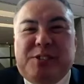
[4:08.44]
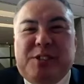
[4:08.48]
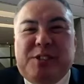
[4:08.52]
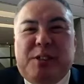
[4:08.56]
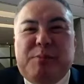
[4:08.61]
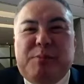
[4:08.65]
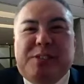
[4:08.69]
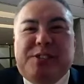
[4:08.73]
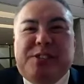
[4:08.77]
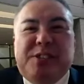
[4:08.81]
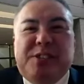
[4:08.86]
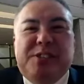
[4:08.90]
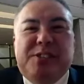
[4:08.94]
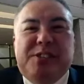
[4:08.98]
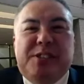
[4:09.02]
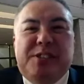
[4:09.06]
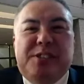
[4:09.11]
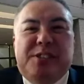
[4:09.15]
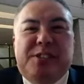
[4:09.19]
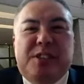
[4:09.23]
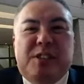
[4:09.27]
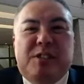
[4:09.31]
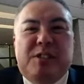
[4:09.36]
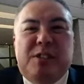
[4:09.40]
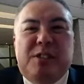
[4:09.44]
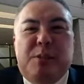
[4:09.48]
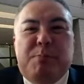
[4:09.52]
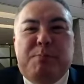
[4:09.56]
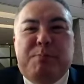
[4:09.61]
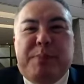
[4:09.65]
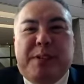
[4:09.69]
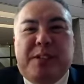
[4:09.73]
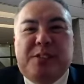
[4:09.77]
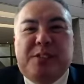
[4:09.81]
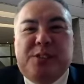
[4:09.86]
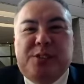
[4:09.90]
今、全然違う立
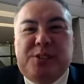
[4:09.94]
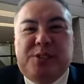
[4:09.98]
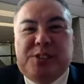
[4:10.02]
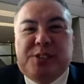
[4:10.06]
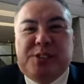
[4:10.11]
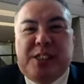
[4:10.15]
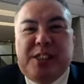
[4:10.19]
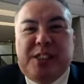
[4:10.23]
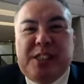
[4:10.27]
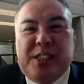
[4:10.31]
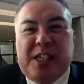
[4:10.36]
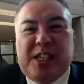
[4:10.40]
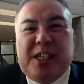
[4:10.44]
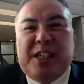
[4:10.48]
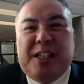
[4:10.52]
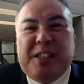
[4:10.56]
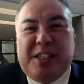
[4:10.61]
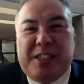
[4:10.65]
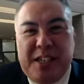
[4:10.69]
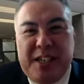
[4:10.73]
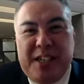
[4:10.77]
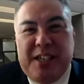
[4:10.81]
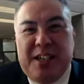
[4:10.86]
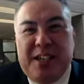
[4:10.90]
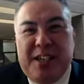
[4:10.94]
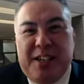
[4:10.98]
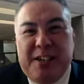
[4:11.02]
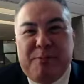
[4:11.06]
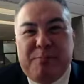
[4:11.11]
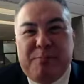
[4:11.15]
派な女優さんになられて、そう